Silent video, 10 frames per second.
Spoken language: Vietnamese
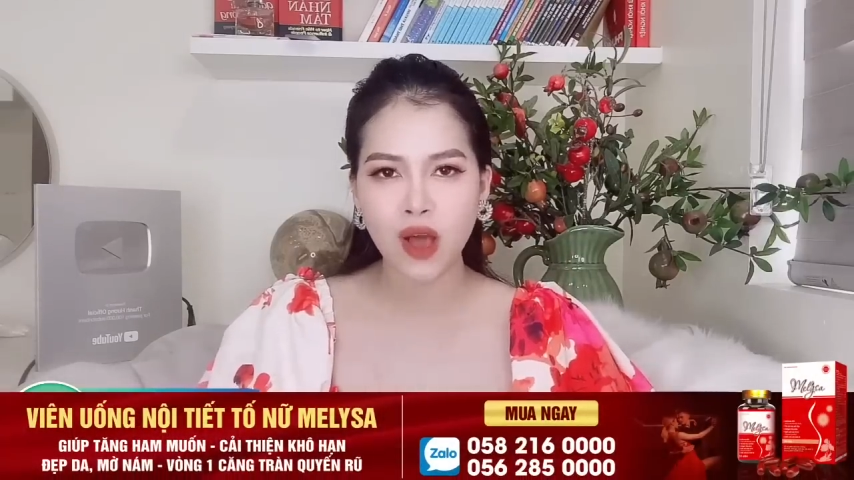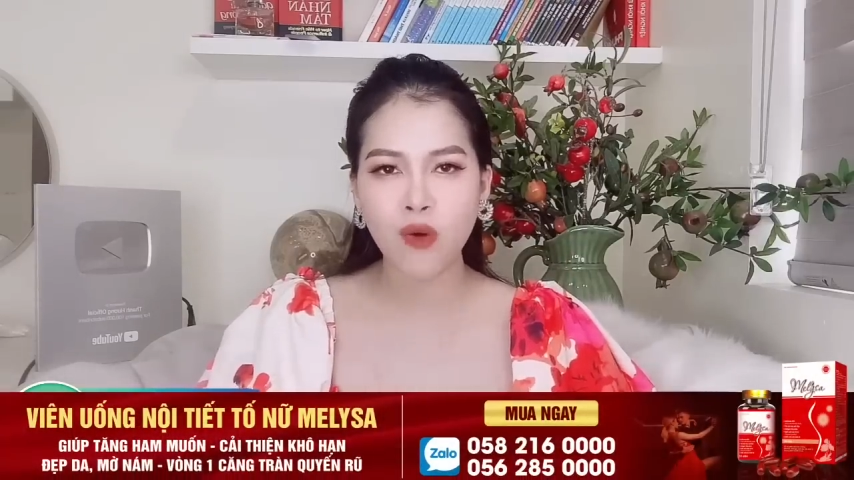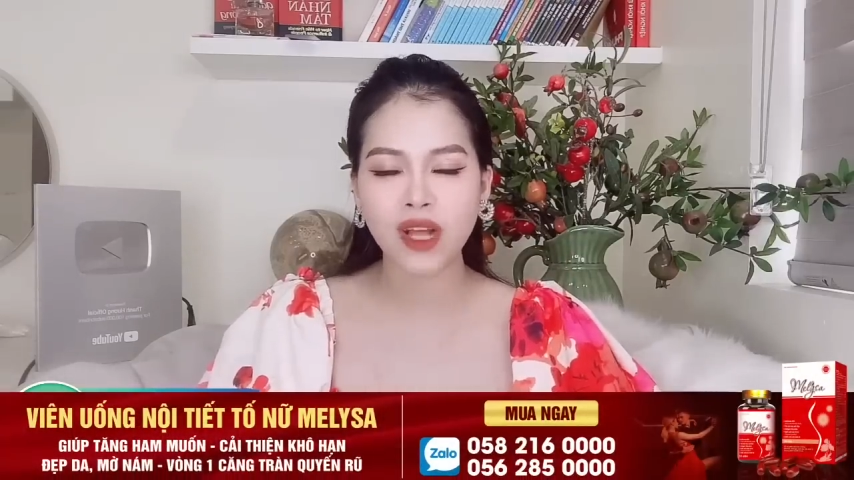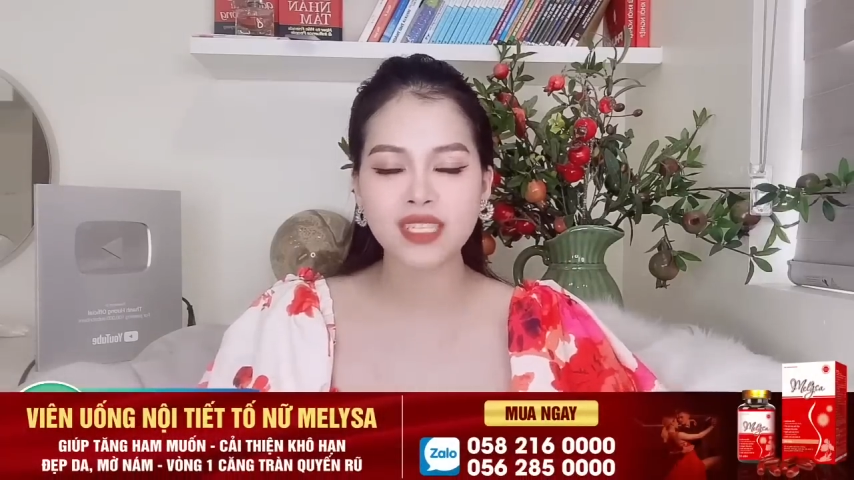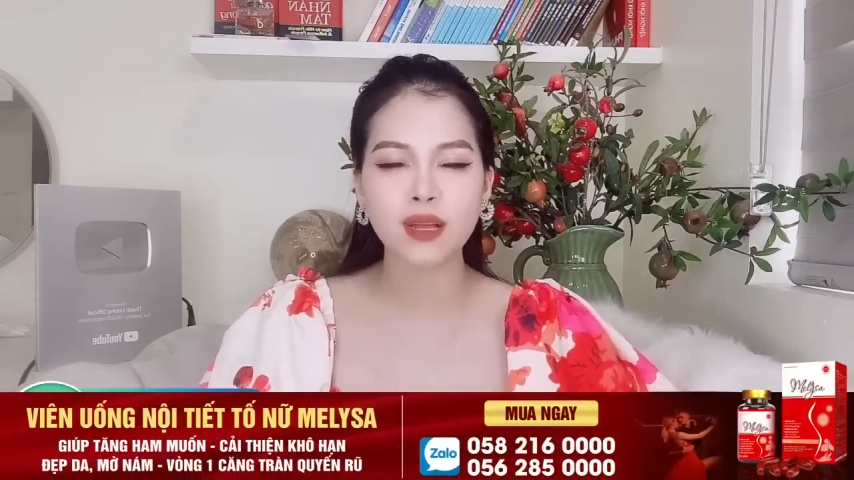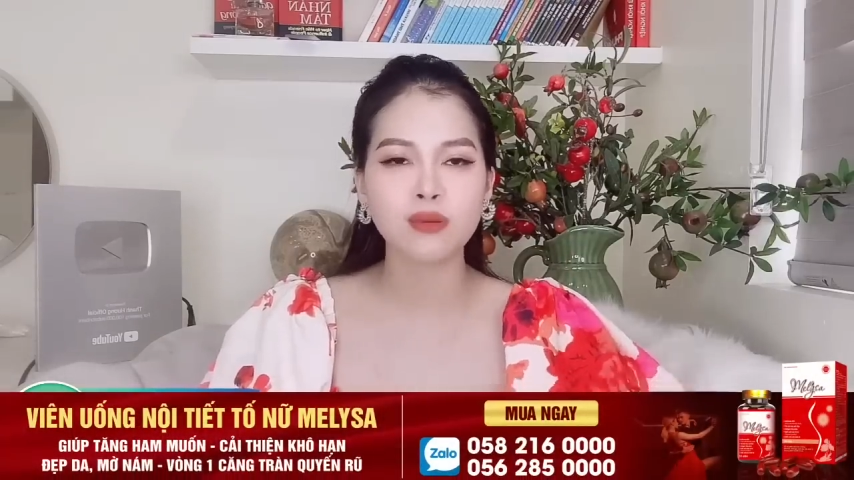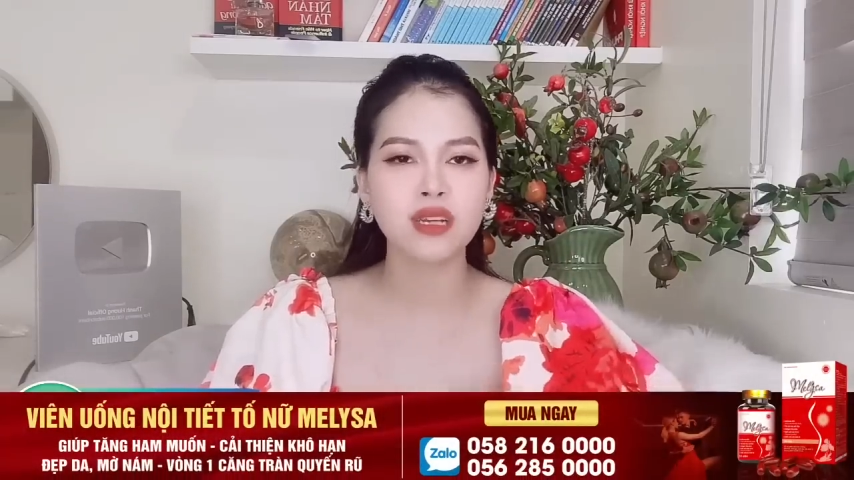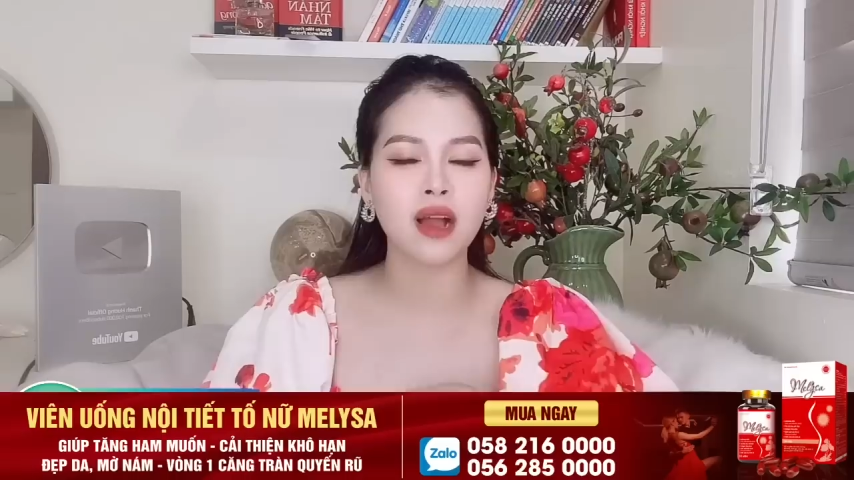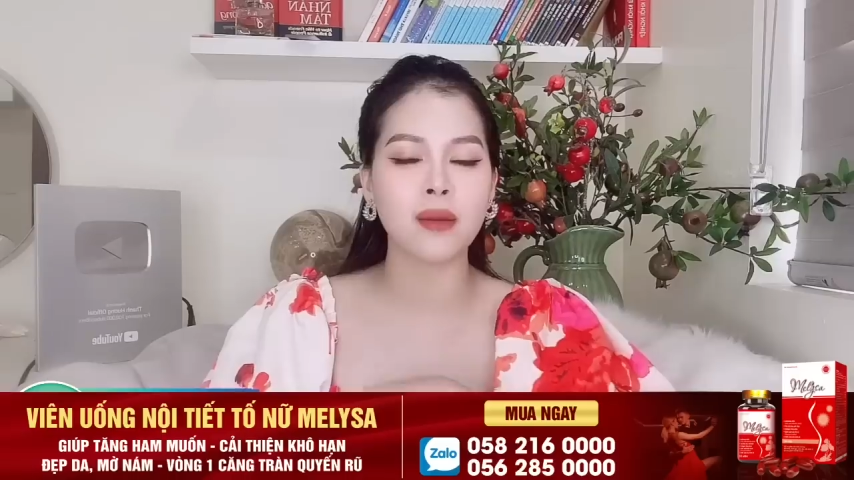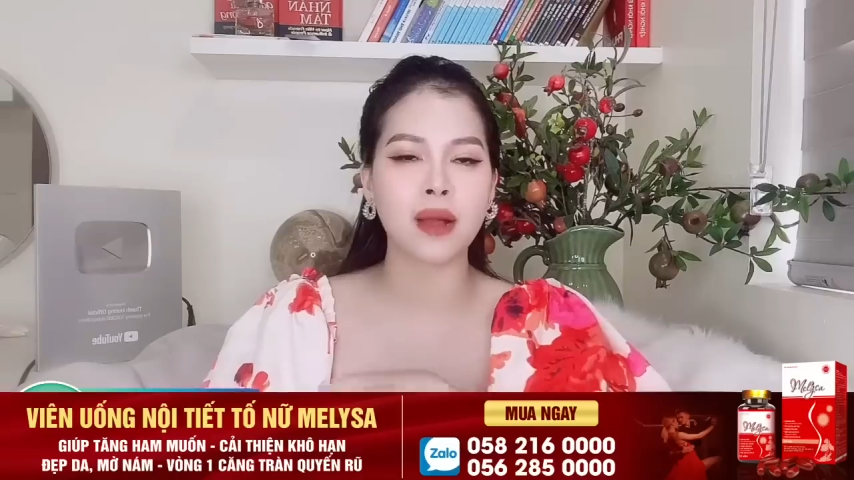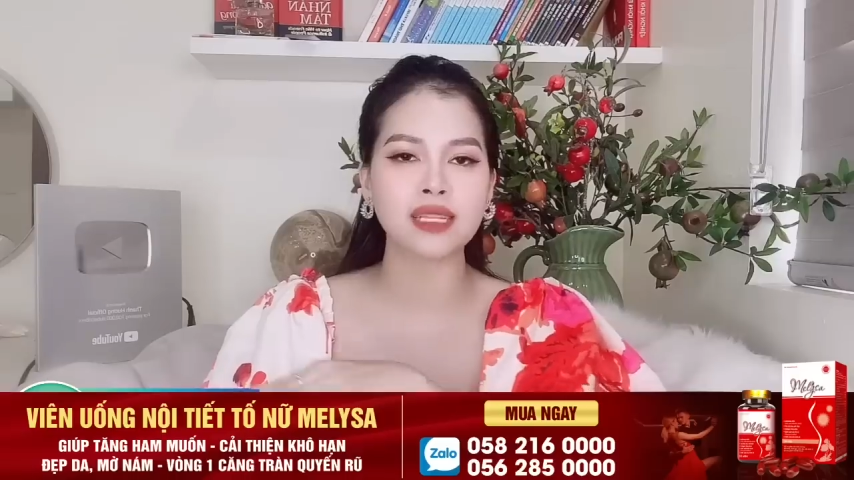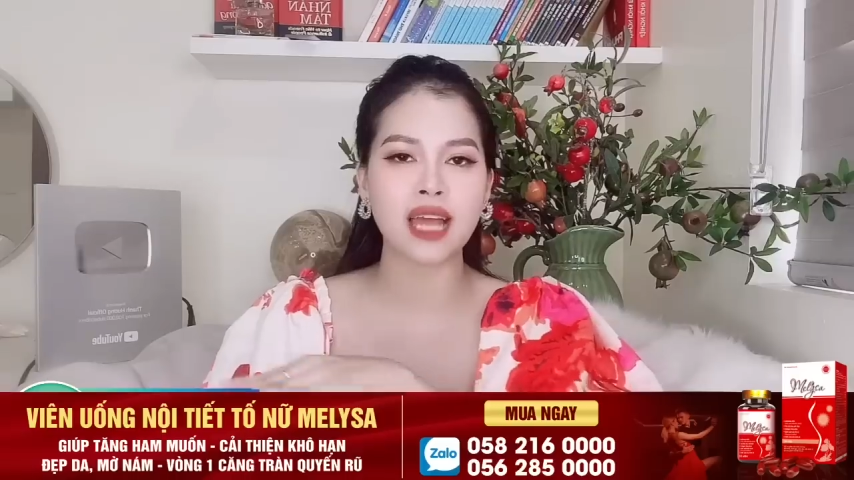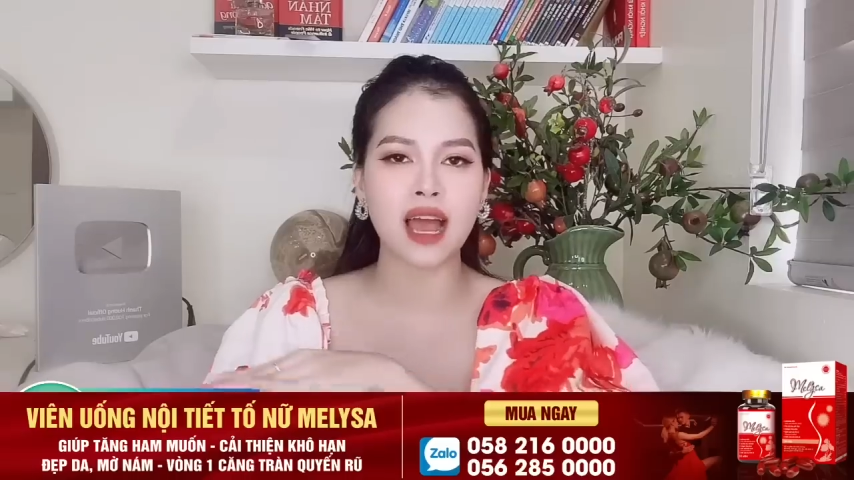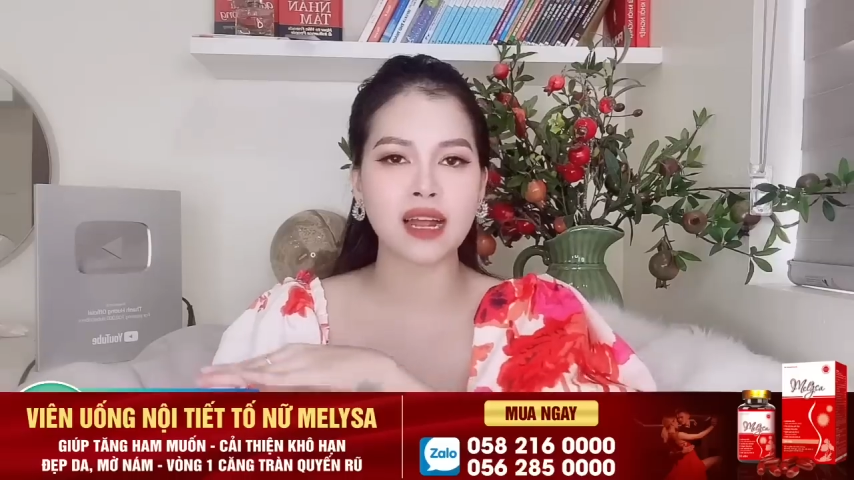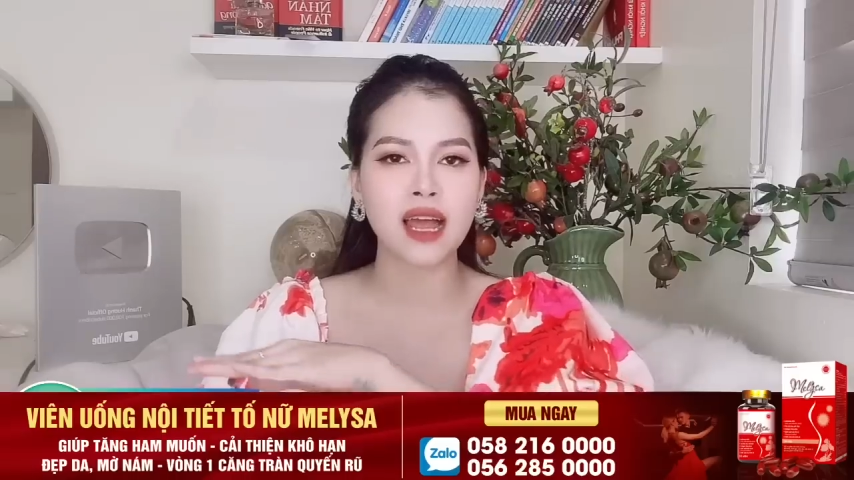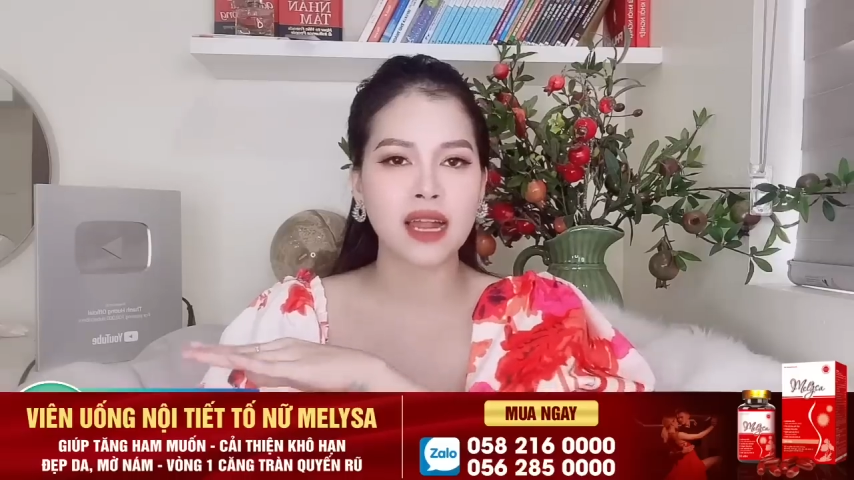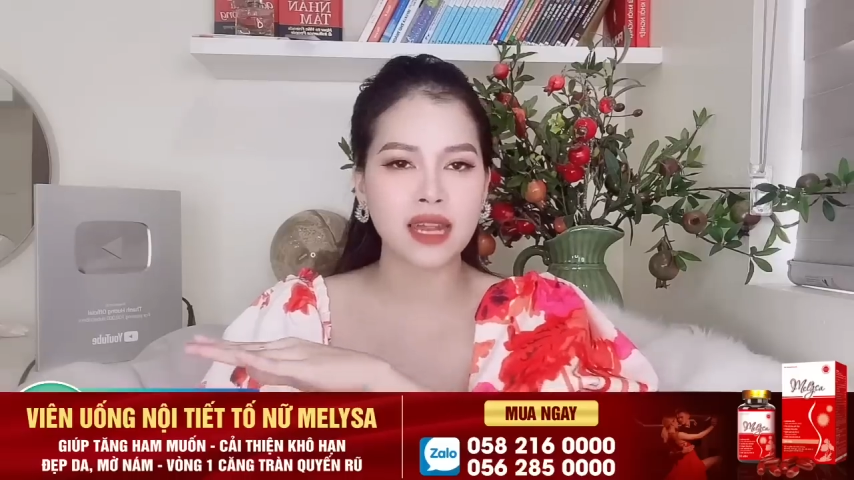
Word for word: hoặc trong trường hợp các chàng